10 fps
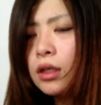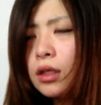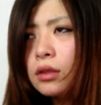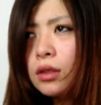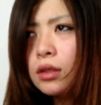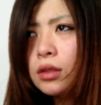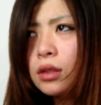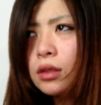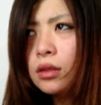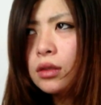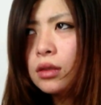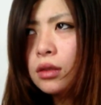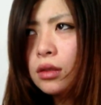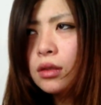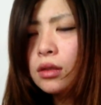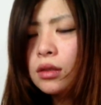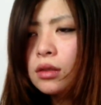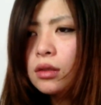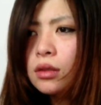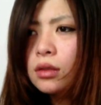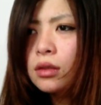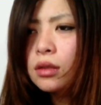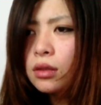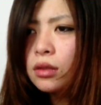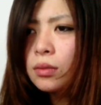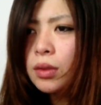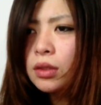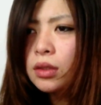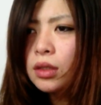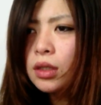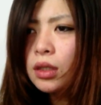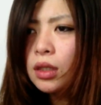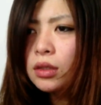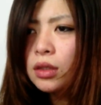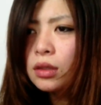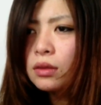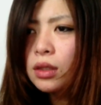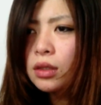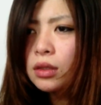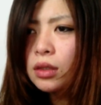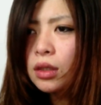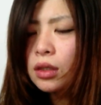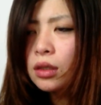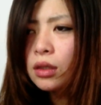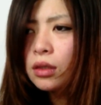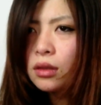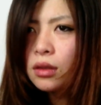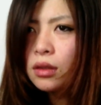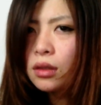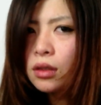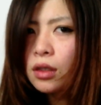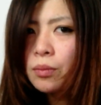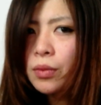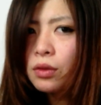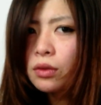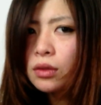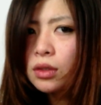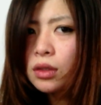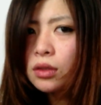ただ悔しかったで別に期待してるわけじゃないあこい